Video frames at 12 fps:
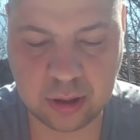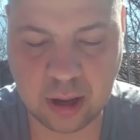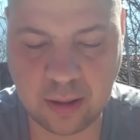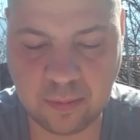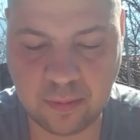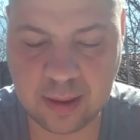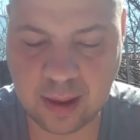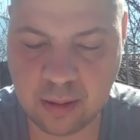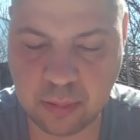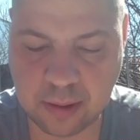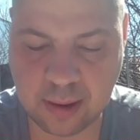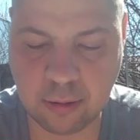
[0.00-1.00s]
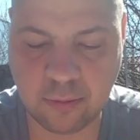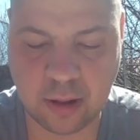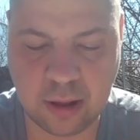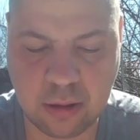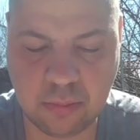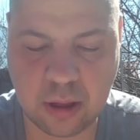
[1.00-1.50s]
ich widzę i
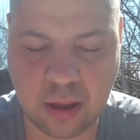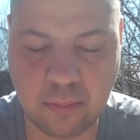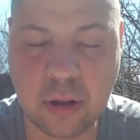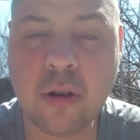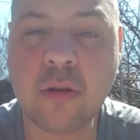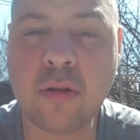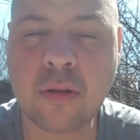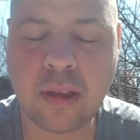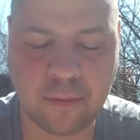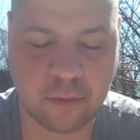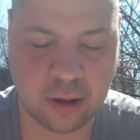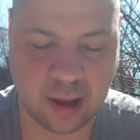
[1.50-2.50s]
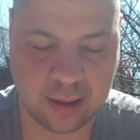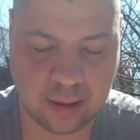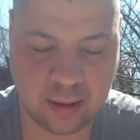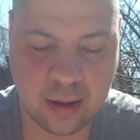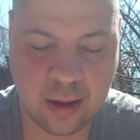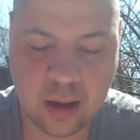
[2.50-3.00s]
pocałowaliśmy się mnóstwo razy.